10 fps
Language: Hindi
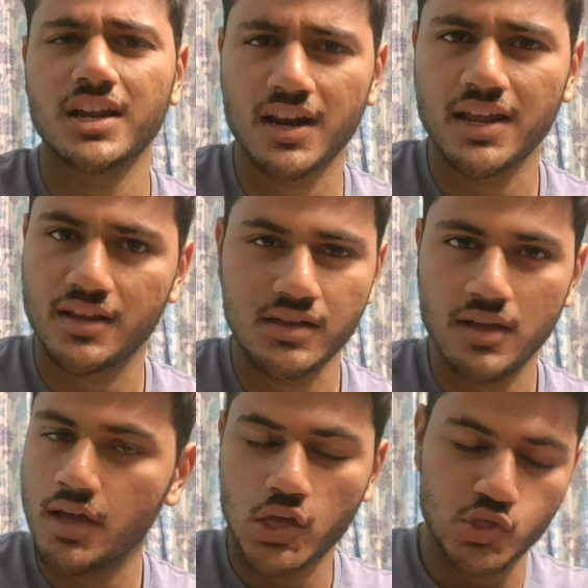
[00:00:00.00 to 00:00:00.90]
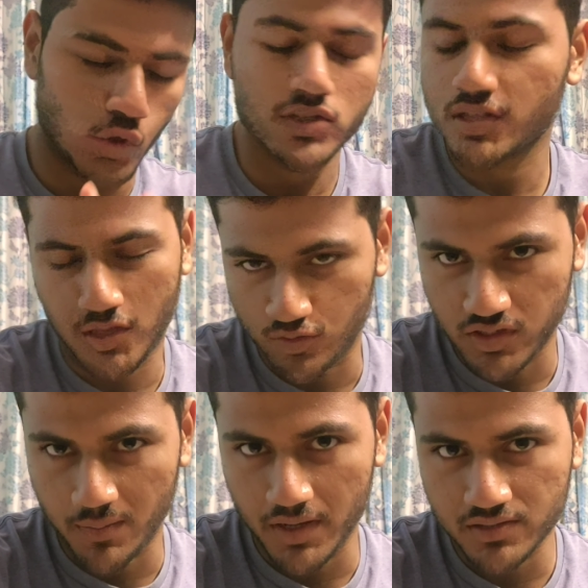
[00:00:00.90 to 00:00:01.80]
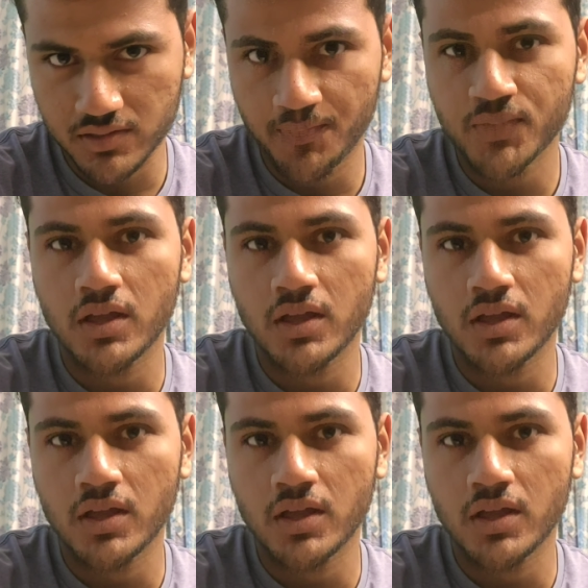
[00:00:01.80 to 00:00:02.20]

कर रहे हैं ना चॉइस नहीं है उसके पास